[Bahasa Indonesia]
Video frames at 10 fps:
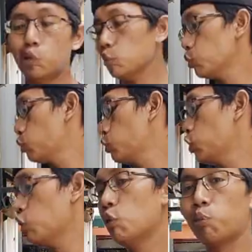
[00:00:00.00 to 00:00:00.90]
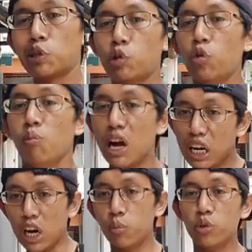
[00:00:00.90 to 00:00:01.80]
hmm, percuma
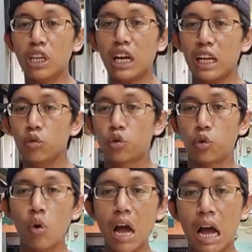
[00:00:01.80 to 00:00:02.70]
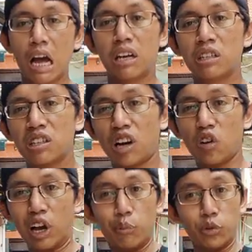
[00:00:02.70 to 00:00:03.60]
kau punya kalung dua
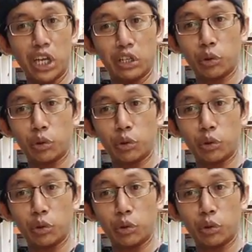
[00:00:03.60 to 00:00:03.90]
kalau gak punya